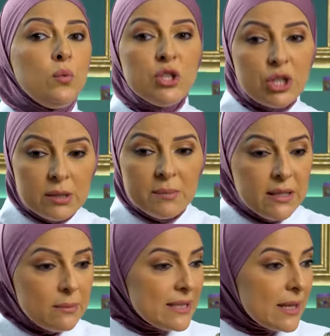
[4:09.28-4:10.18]
ويشد
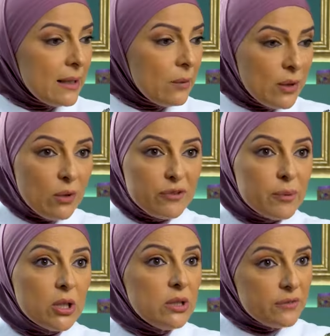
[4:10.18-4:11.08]
مني مثلا لو انا
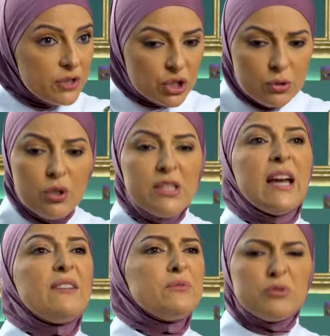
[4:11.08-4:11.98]
واقفه بنظف يشد يقول لي
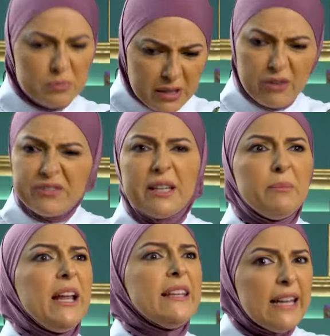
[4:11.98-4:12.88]
انت عارفه بتعرفي
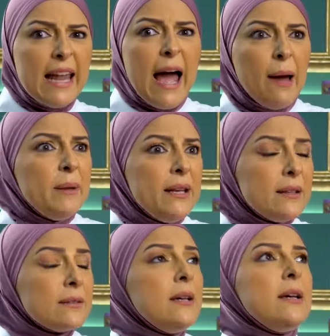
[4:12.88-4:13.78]
تعملي انا اللي هعمل
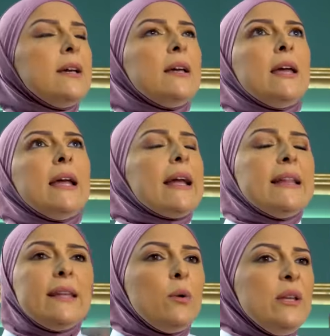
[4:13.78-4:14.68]

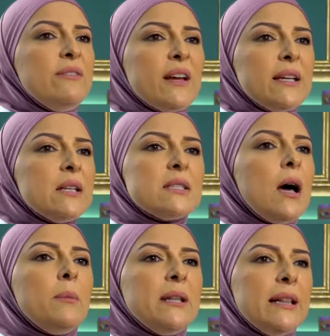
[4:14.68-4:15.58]
كان توليفه كده
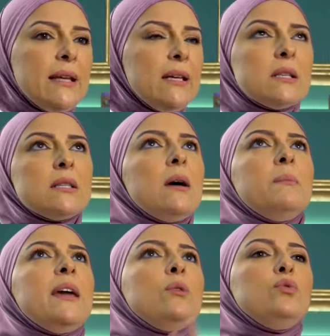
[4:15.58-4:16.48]
صعب تلاقيها
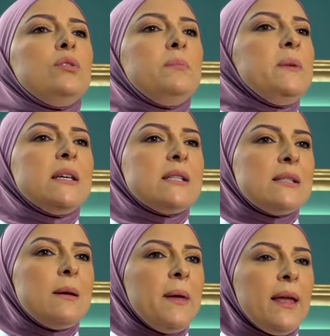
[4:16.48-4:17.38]
صعب يجود به
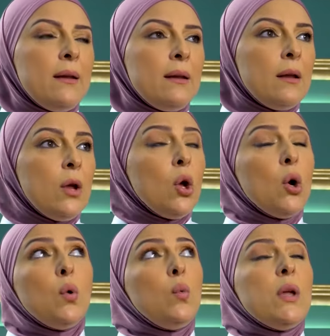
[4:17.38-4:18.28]
الزمان
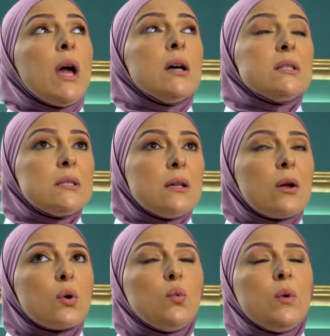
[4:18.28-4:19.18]

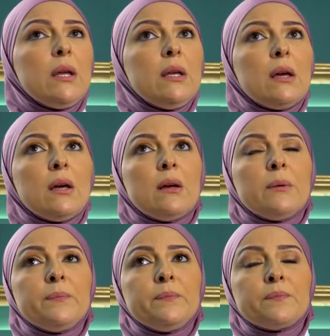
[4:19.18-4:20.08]
ويهزر وي